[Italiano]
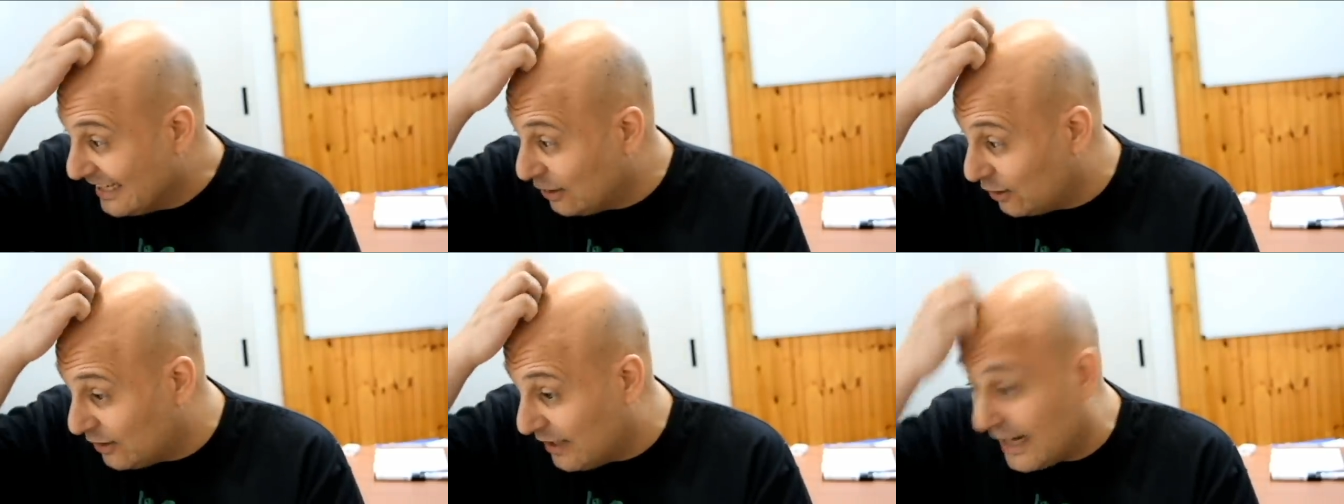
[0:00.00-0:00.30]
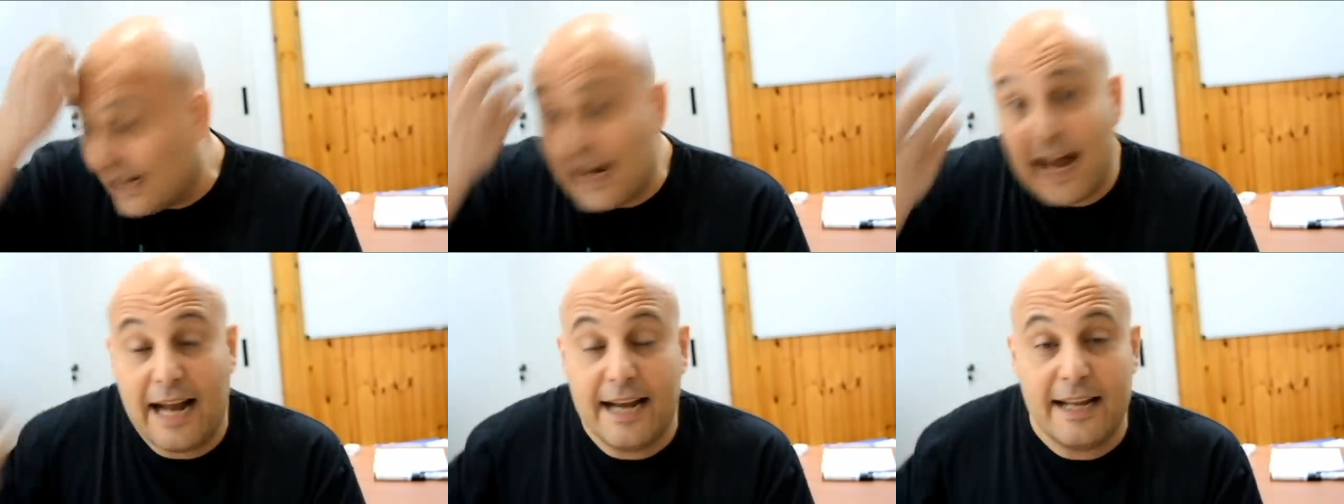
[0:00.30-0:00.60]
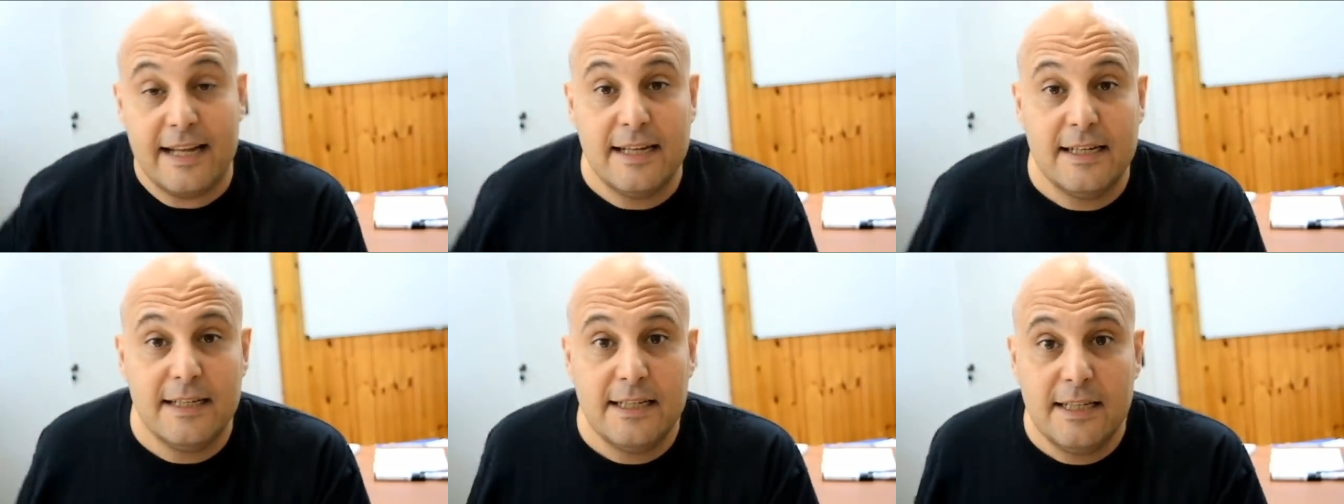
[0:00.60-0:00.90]
sono dei cani,
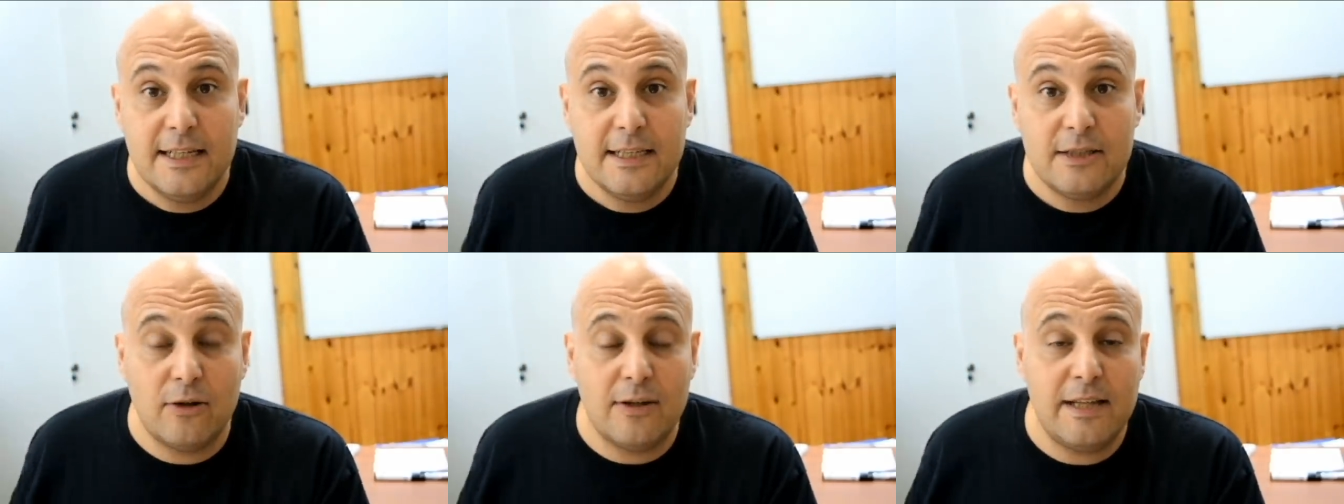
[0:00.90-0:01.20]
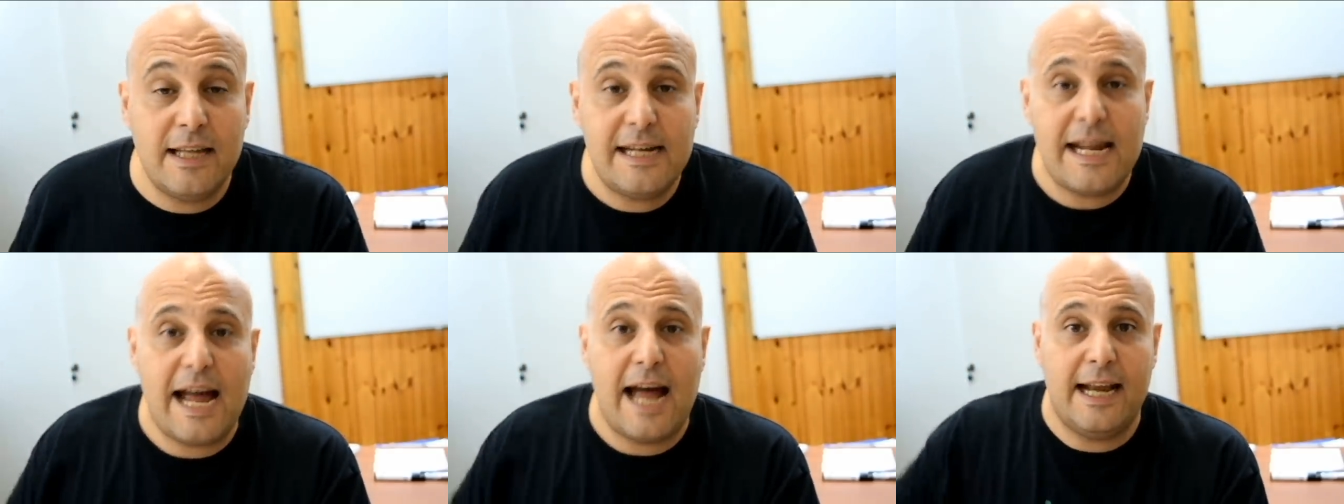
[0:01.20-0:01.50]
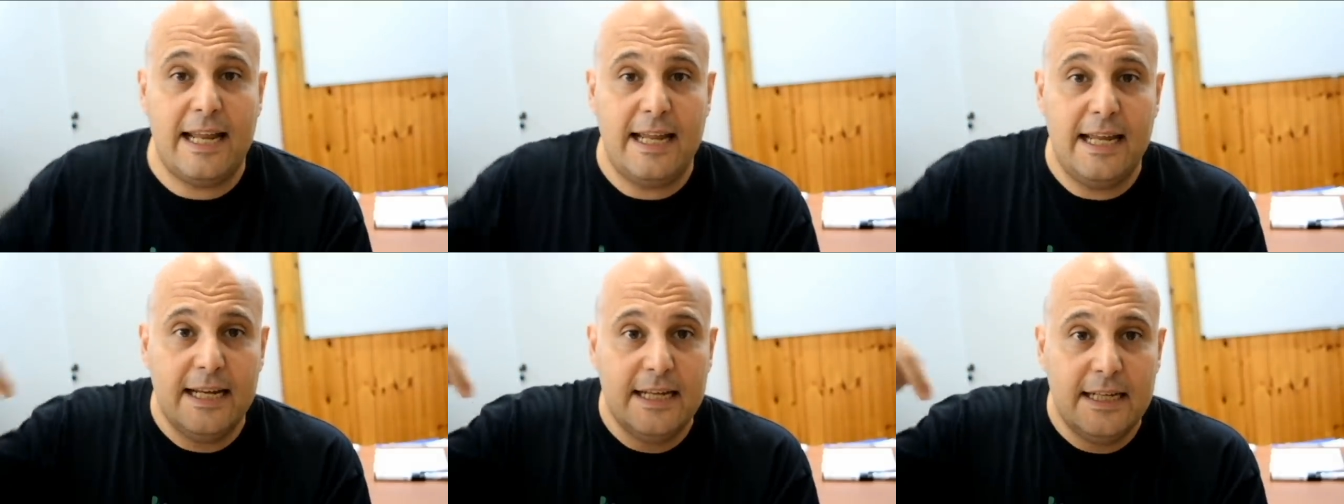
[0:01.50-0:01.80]
sono dei
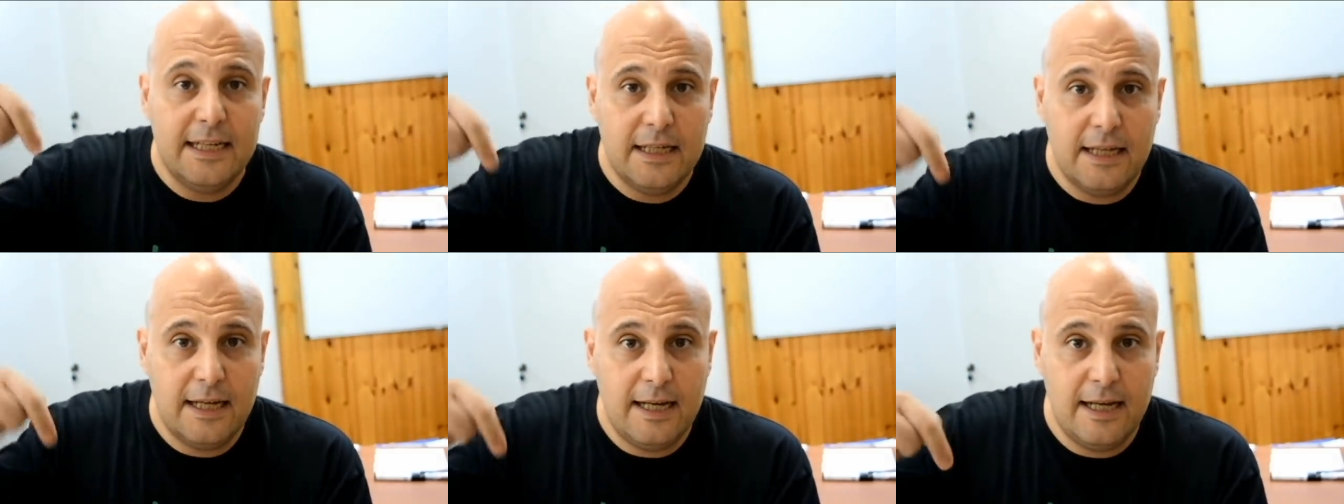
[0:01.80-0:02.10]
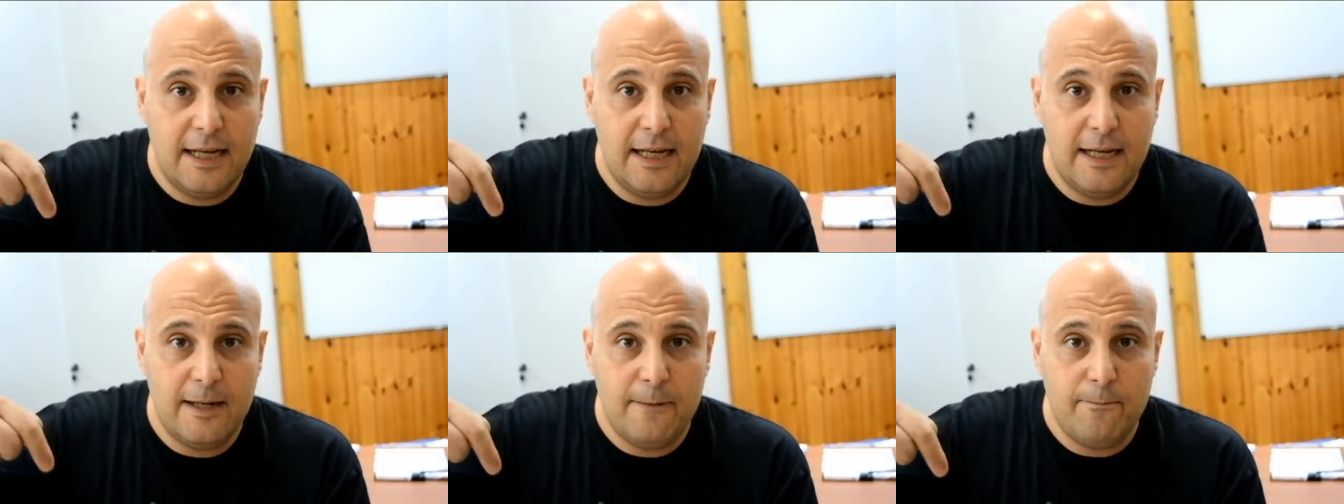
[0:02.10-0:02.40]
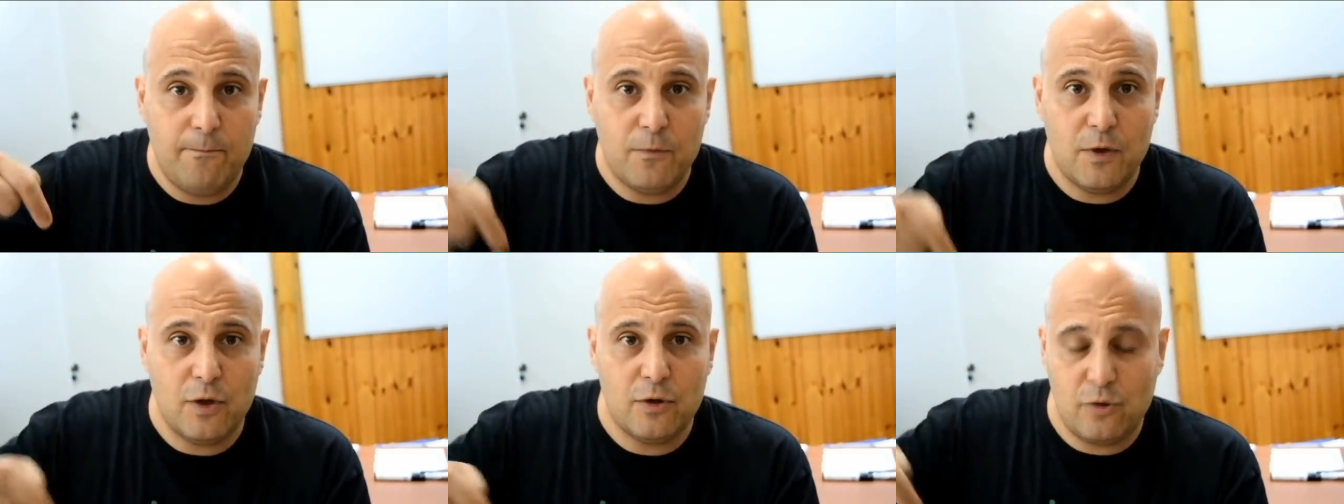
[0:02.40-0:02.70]
cani
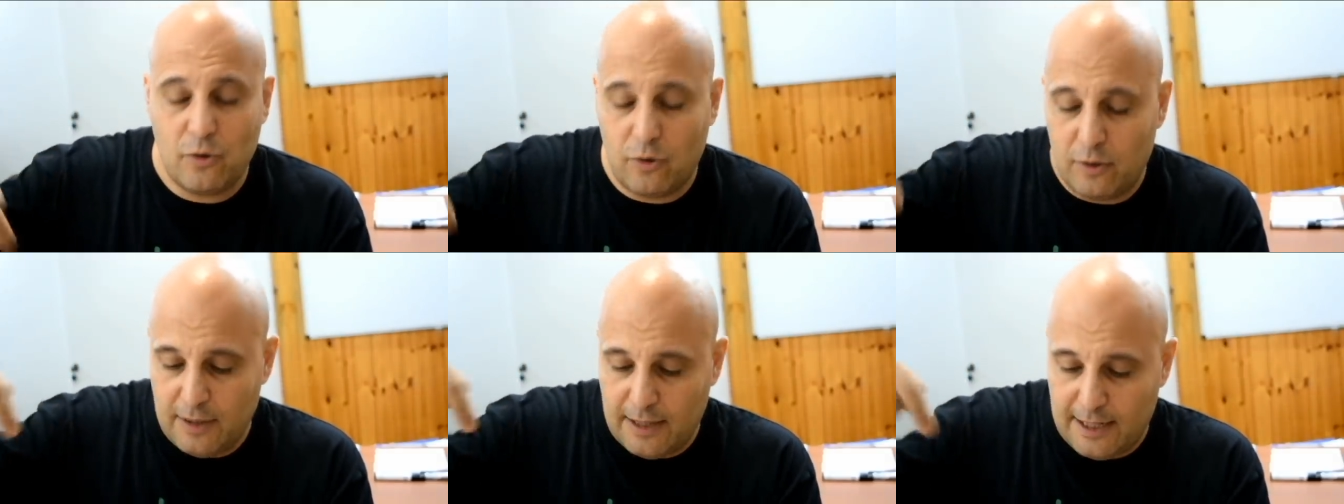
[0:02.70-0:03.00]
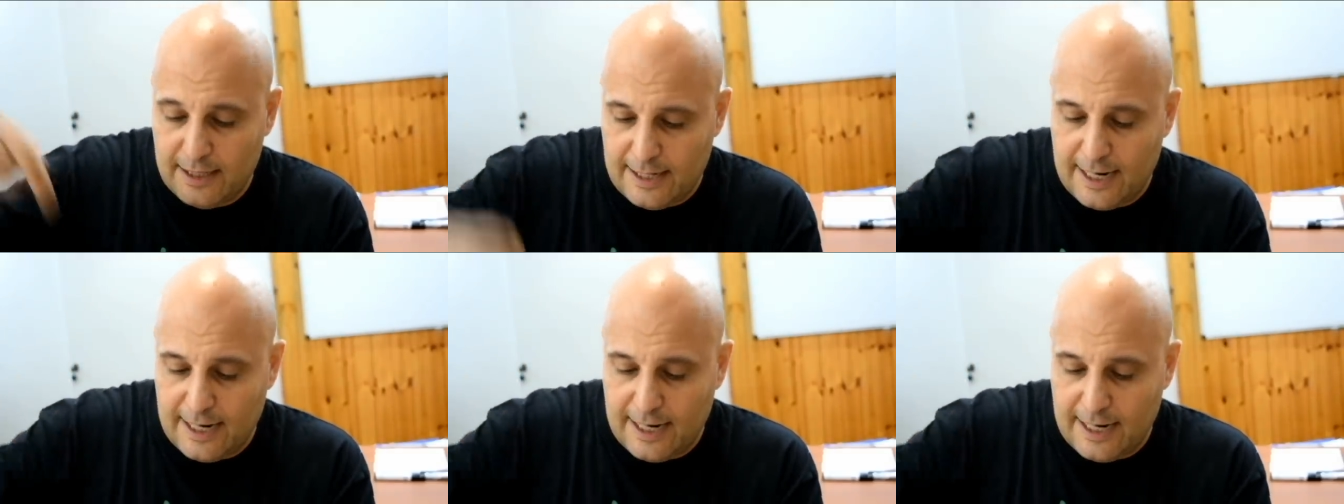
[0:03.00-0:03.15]
ehm, sono, è,